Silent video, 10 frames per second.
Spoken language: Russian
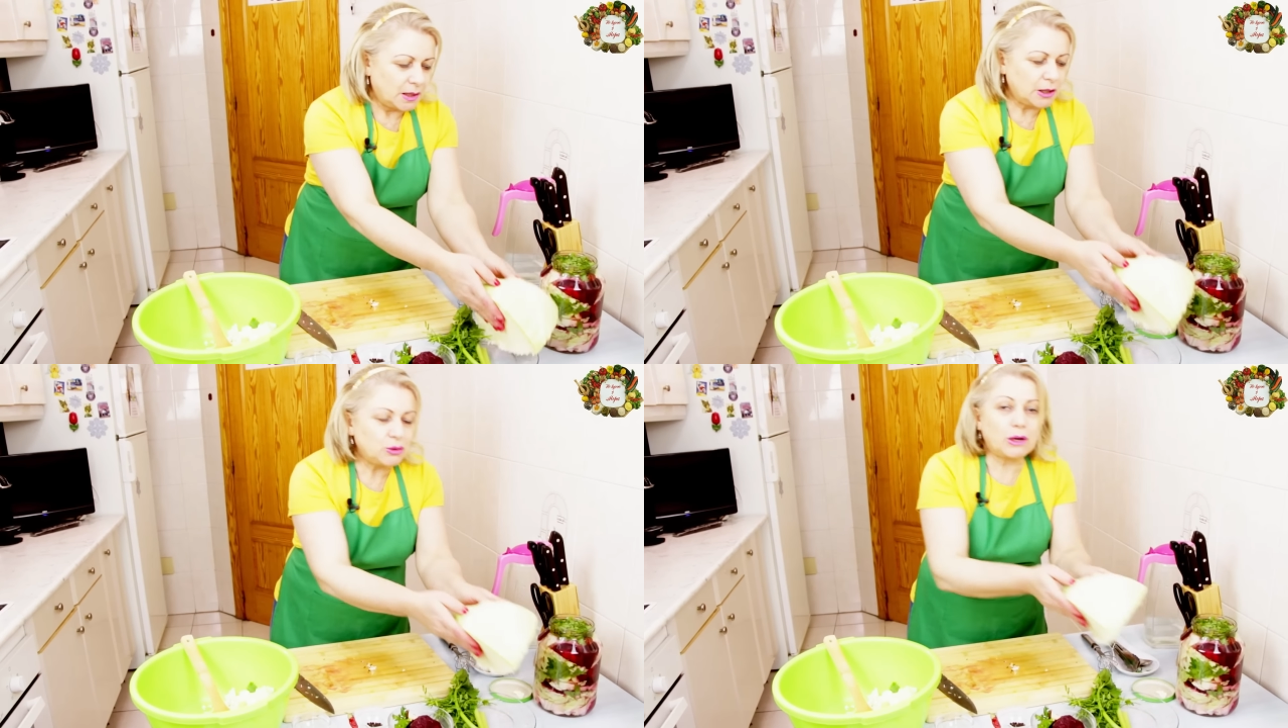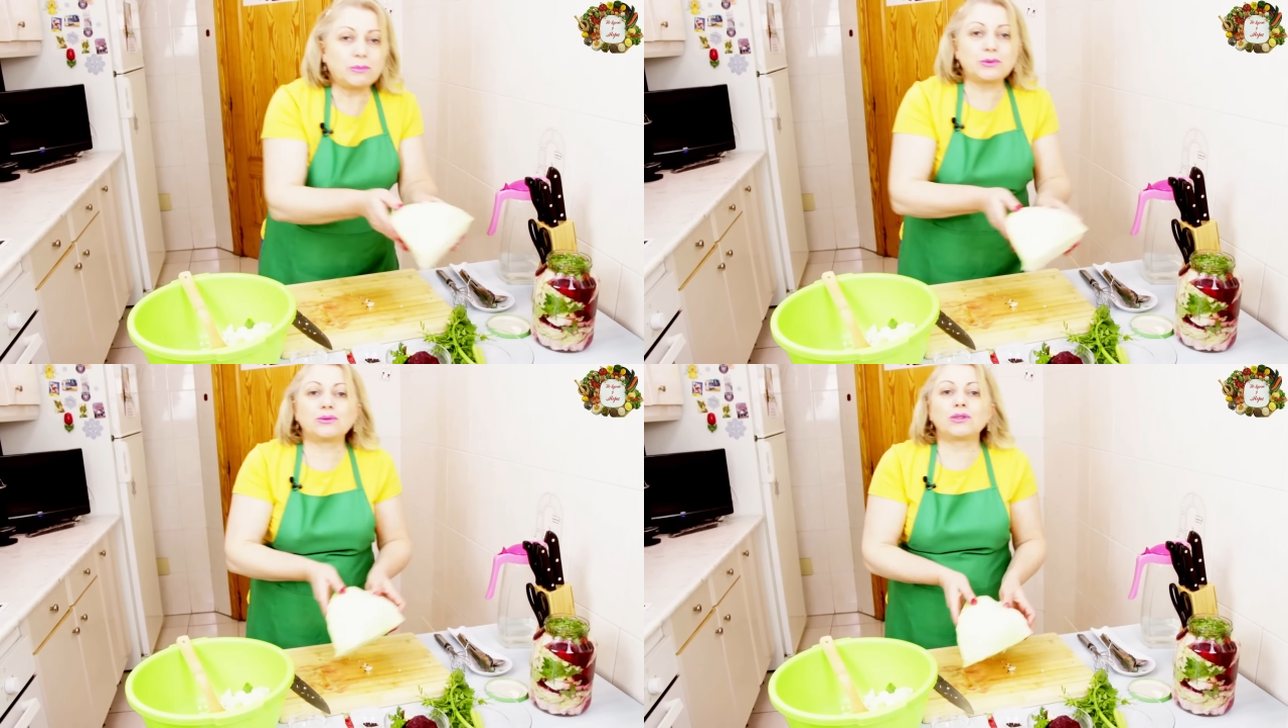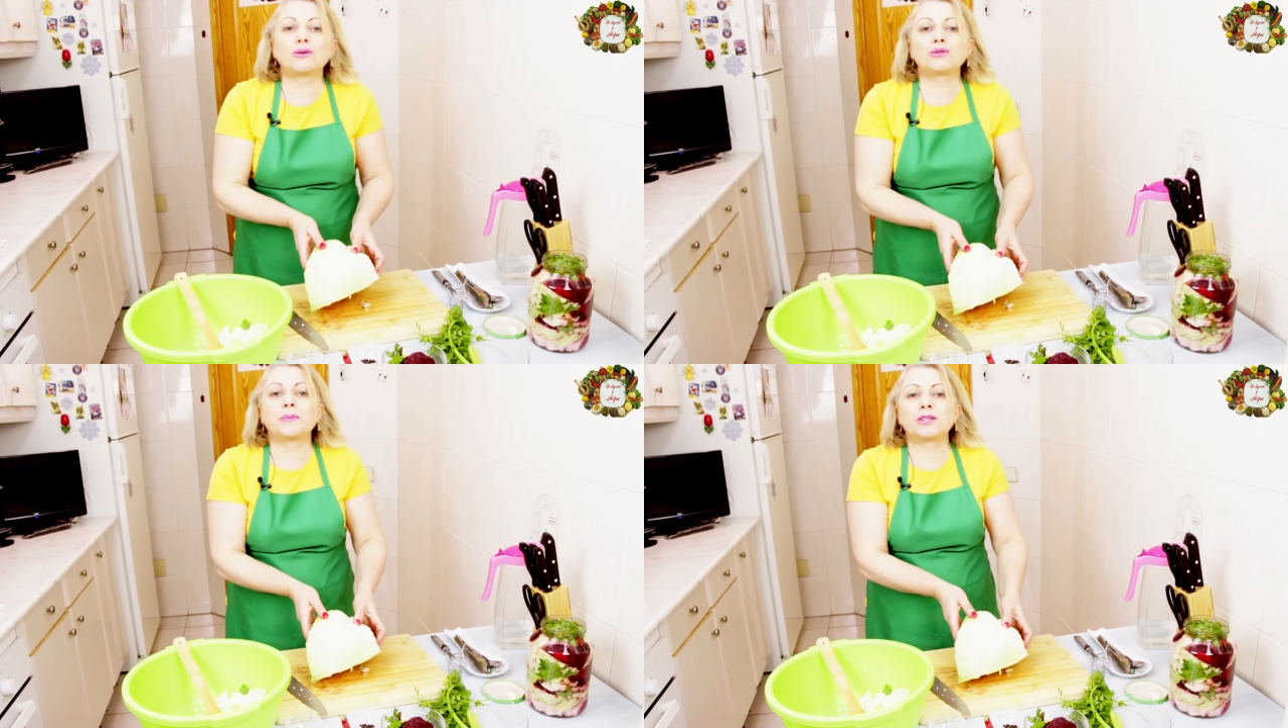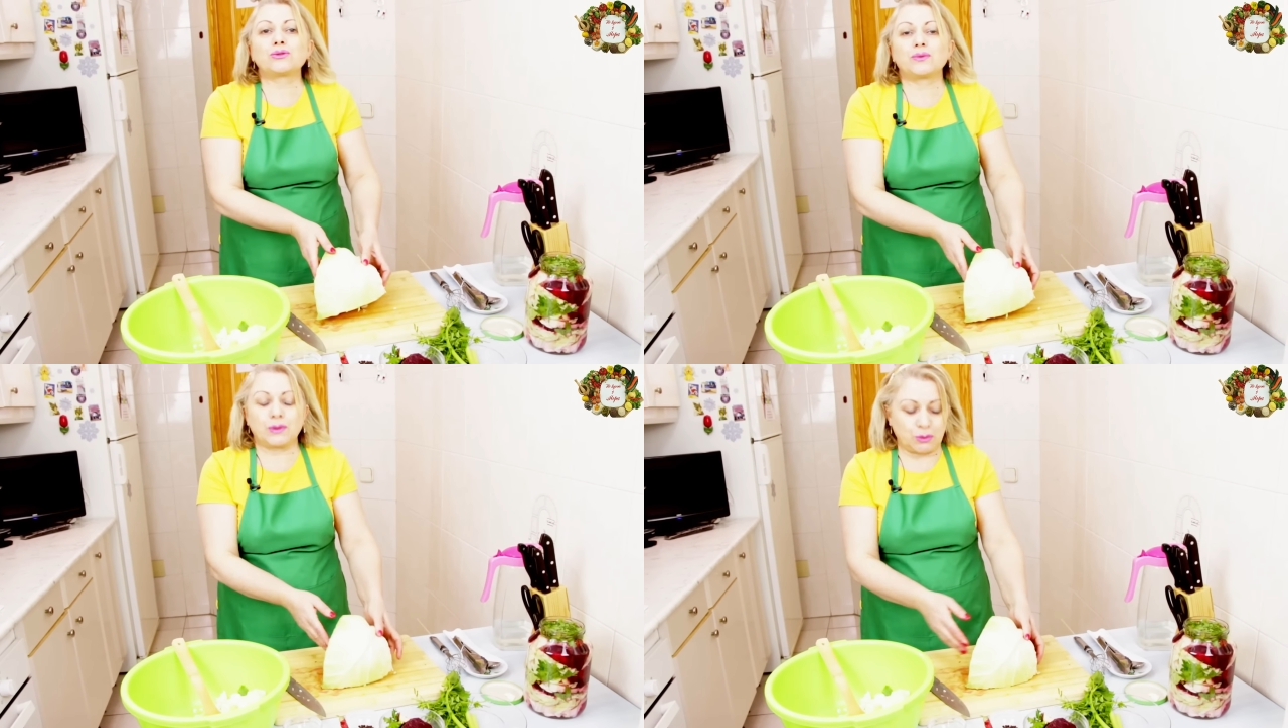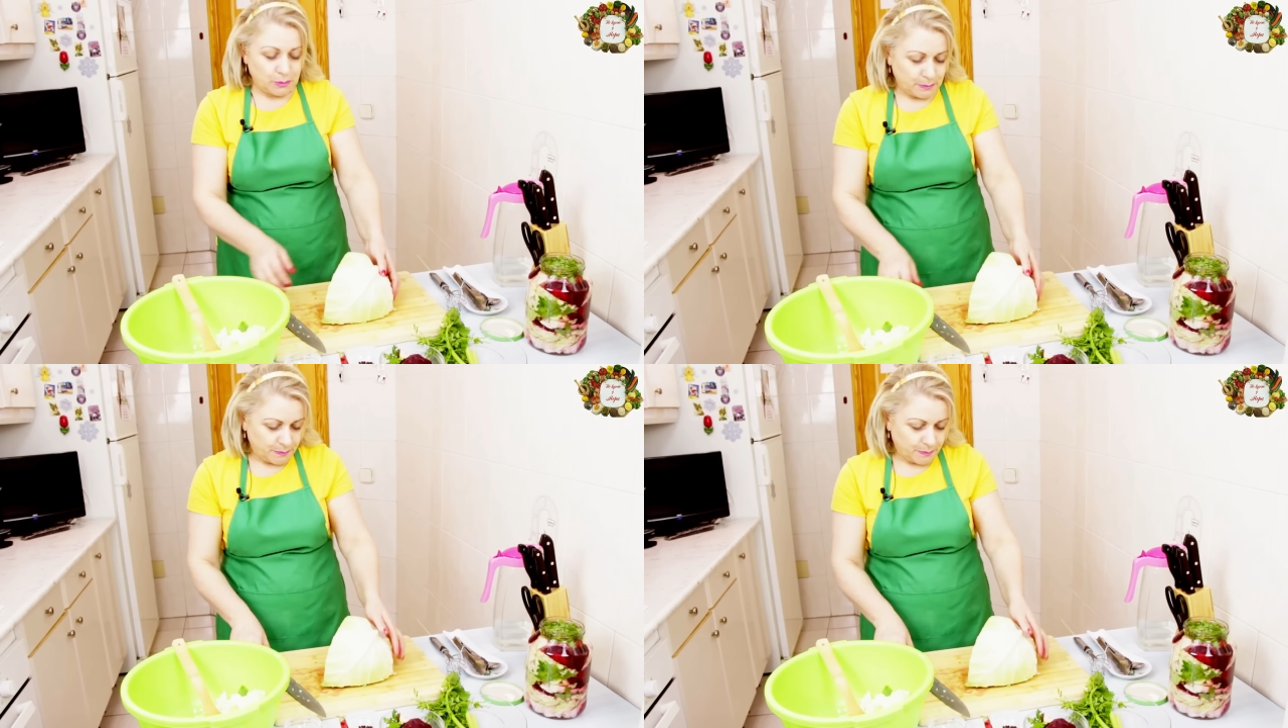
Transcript: Эту капусту я уже порежу всю.